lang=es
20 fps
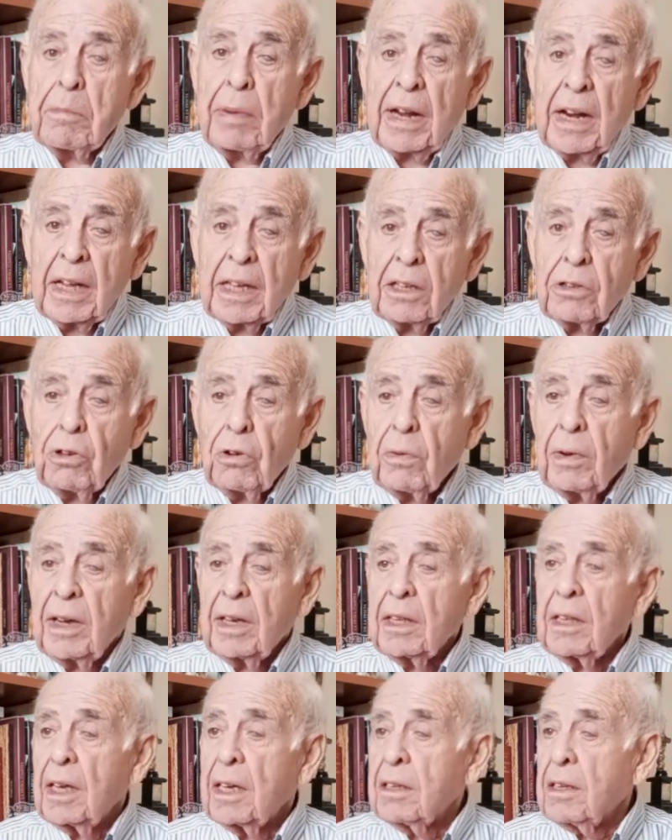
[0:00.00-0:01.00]
para que yo
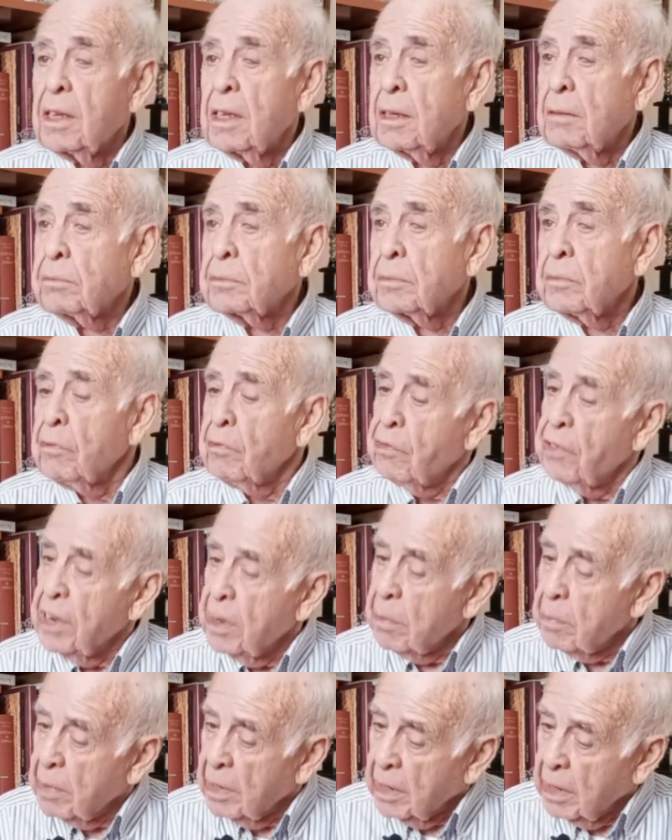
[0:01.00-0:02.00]
vaya allí
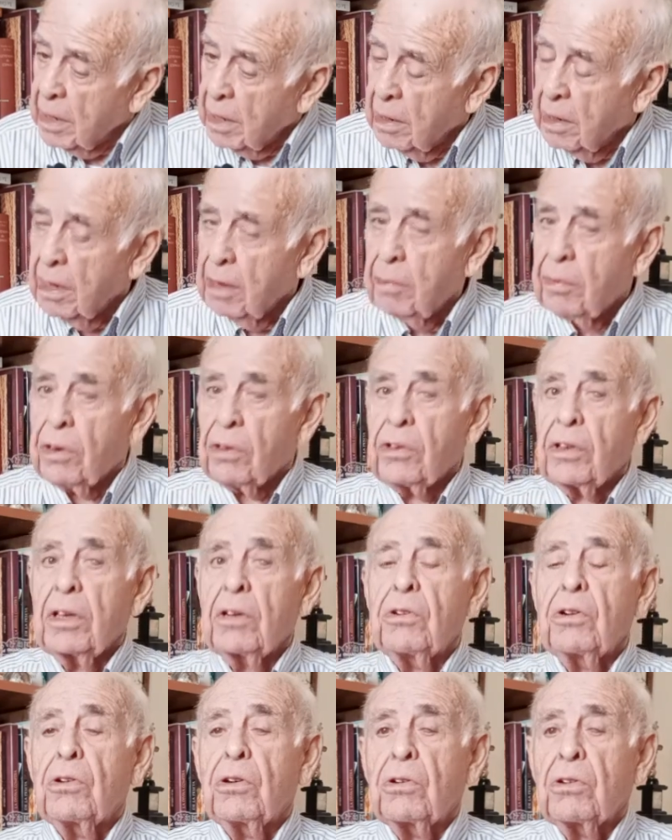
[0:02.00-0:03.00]
firme el libro
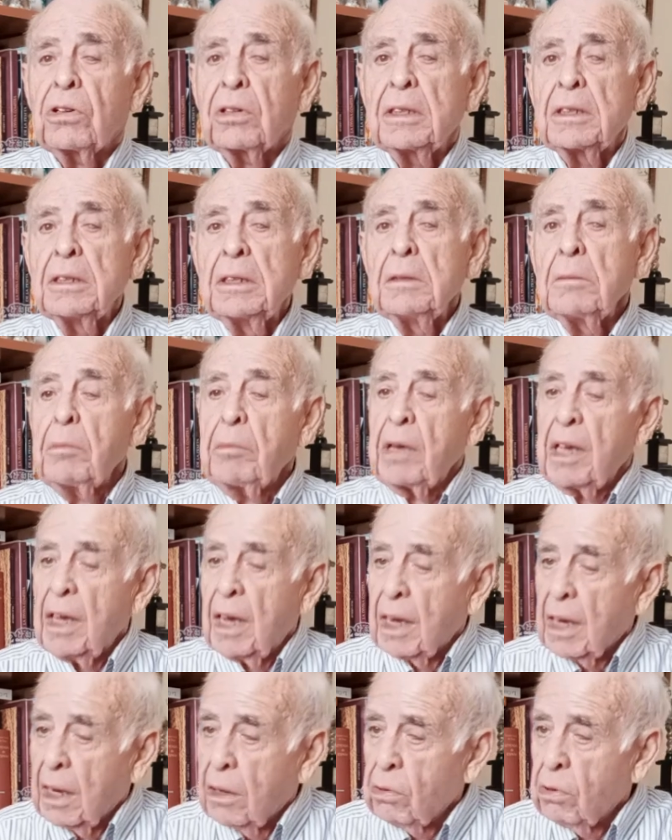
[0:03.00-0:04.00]
de honor,
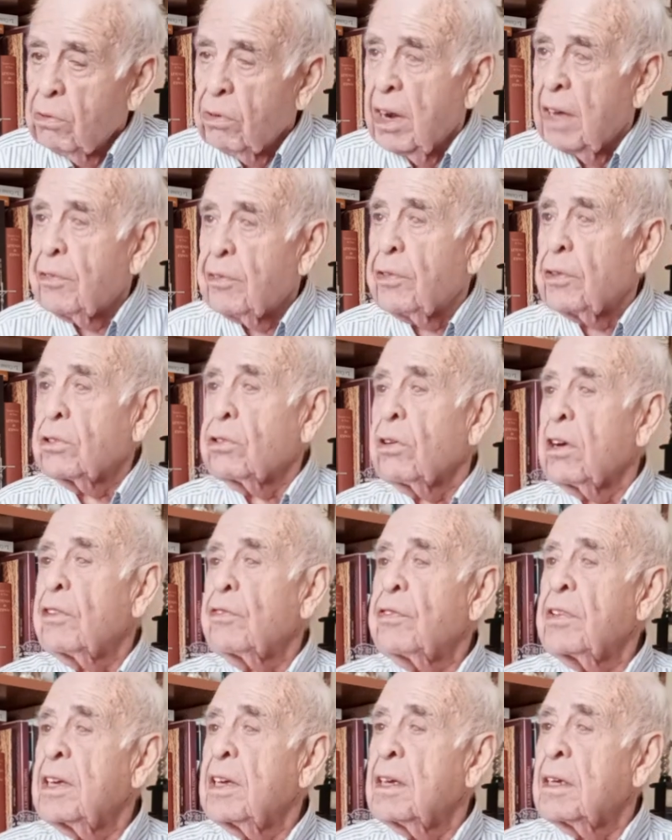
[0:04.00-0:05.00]
me haga una
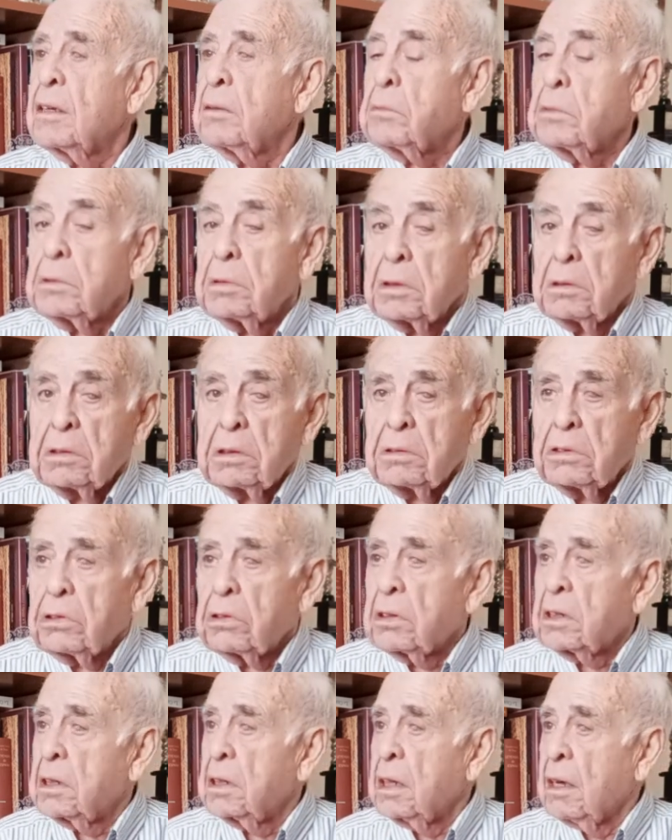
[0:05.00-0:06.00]
fotografía,
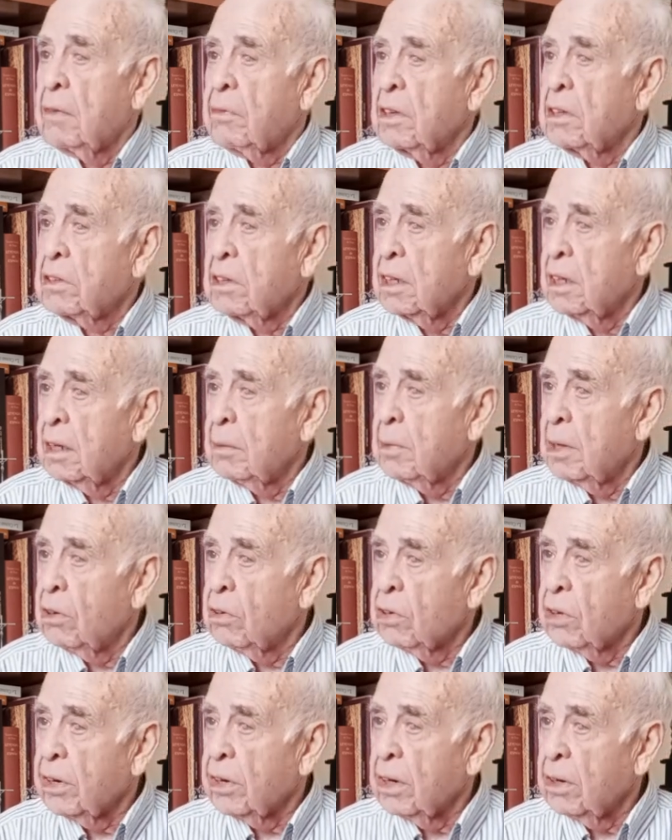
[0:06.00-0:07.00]
y es que a veces ni
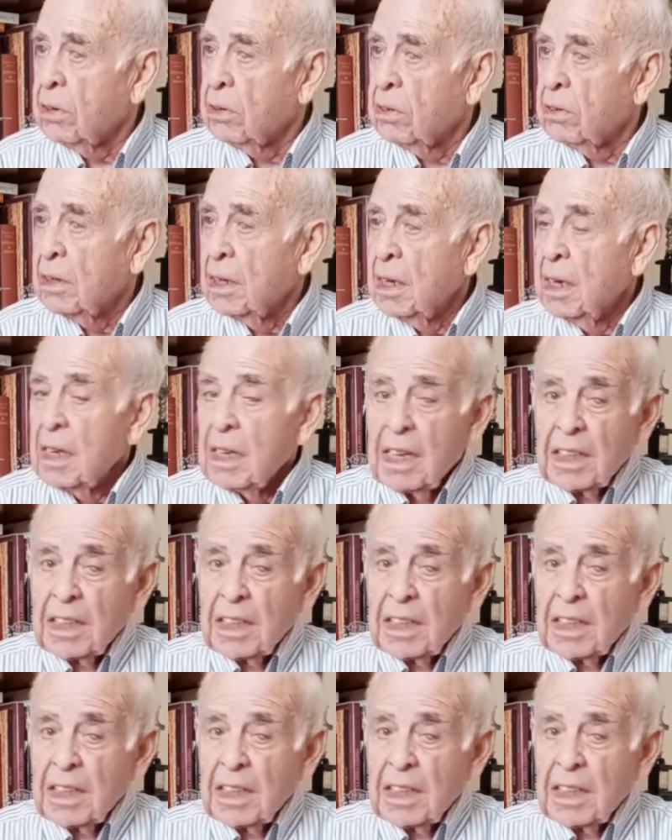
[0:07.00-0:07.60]
me lo creo, ¿no?